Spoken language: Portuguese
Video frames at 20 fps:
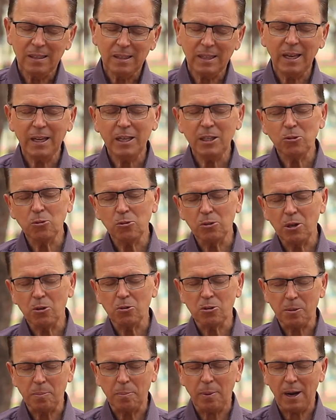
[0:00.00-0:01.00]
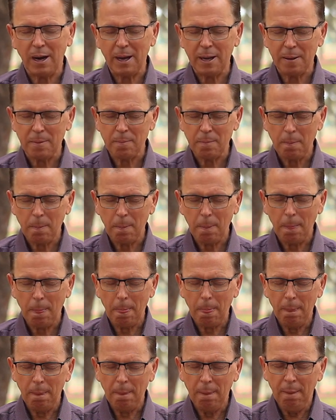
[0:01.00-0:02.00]
Querido Deus e Pai,
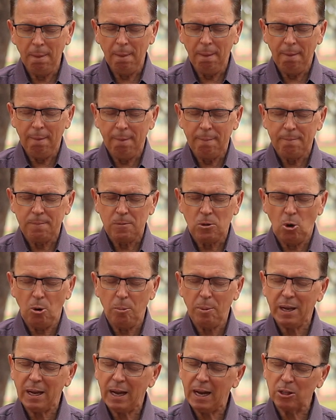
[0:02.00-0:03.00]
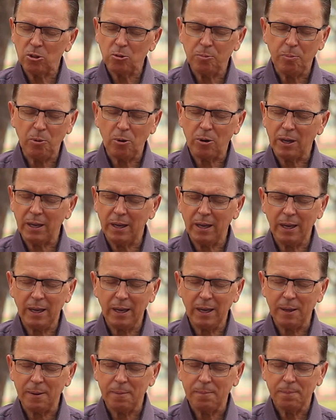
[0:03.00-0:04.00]
obrigado
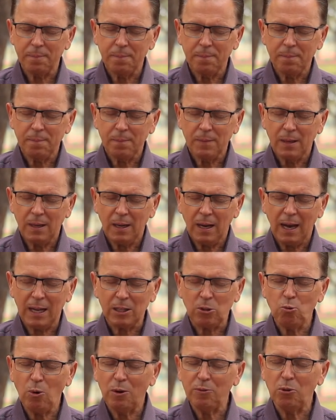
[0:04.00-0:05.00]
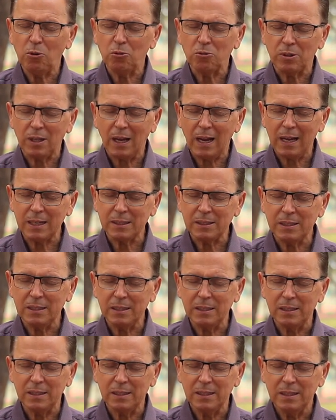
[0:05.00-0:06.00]
porque a tua
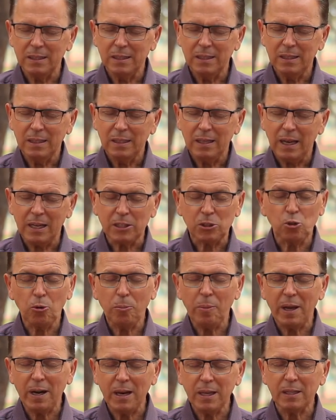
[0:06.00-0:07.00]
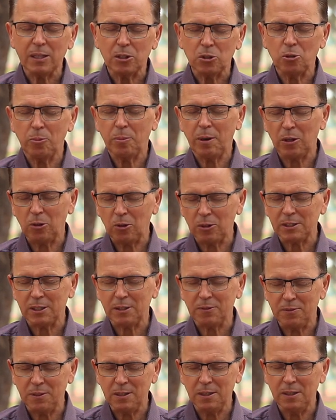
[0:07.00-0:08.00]
vontade é soberana sobre a
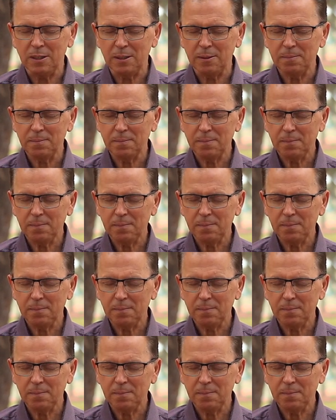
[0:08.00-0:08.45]
nossa vida.